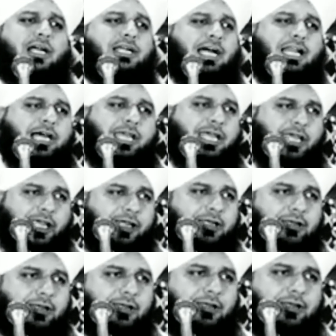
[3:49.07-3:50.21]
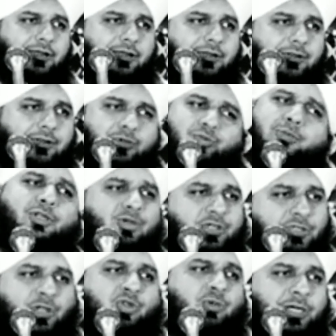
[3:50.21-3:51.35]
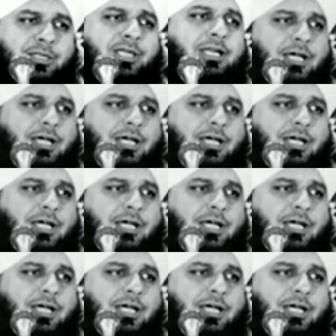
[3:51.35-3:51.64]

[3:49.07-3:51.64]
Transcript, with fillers: ना कर रहे हैं तो वो भी तो हजरत उमर थे